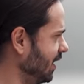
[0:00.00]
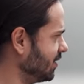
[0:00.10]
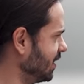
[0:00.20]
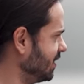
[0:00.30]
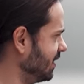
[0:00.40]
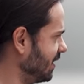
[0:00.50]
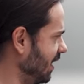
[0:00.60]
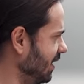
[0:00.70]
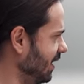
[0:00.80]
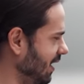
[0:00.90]
a gente
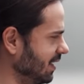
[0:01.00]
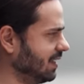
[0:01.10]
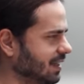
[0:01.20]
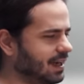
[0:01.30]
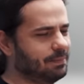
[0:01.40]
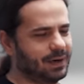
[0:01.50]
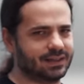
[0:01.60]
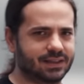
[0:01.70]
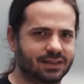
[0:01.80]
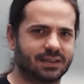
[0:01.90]
tem daí a
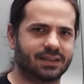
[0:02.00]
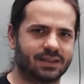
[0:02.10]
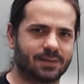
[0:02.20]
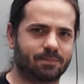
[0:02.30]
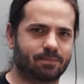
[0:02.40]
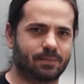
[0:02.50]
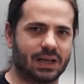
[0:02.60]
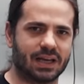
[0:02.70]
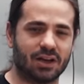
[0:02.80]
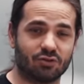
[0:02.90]
parte de
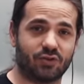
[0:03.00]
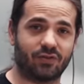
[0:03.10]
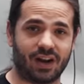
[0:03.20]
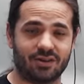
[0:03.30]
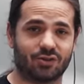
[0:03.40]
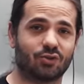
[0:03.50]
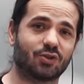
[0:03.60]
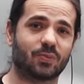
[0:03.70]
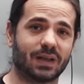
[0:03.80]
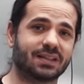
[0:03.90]
pneus, freio e
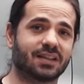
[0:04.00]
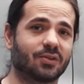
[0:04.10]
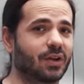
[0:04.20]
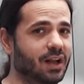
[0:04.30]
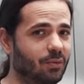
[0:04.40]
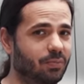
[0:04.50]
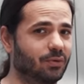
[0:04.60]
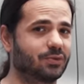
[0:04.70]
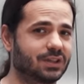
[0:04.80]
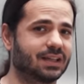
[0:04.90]
suspensão, que é um
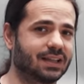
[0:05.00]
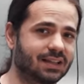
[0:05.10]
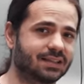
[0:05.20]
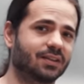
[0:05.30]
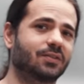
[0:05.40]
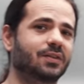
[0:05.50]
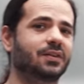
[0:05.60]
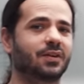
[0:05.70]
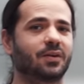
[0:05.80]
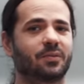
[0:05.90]
ponto de atenção
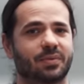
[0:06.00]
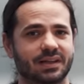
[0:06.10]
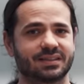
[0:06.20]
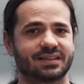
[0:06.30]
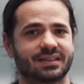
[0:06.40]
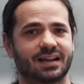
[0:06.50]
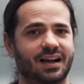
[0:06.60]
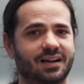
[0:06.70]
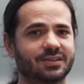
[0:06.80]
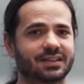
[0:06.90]
para esses
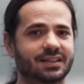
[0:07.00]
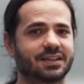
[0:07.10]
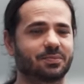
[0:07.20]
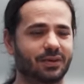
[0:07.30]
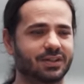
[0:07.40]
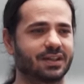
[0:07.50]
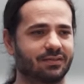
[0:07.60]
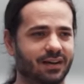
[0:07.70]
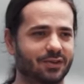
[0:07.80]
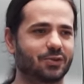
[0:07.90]
carros. A gente pode ter
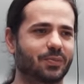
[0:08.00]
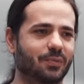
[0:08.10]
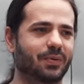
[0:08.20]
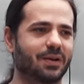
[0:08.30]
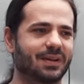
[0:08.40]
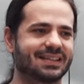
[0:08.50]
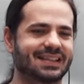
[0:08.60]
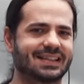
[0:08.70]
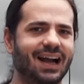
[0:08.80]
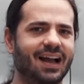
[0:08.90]
vários problemas
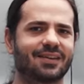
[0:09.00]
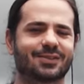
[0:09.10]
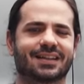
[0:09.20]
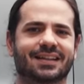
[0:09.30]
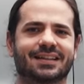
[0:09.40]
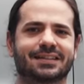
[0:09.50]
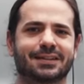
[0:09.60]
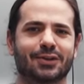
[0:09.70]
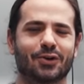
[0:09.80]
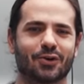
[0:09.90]
caros aqui.
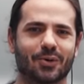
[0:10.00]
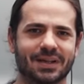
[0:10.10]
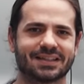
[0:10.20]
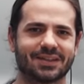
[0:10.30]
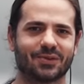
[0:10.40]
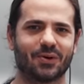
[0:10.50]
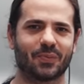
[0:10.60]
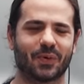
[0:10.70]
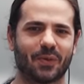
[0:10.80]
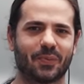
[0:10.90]
Começando com o
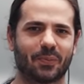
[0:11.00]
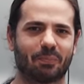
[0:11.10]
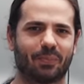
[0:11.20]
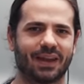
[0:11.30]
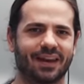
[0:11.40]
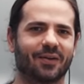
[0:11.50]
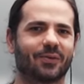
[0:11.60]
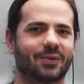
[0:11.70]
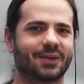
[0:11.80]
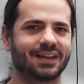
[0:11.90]
próprio pneu.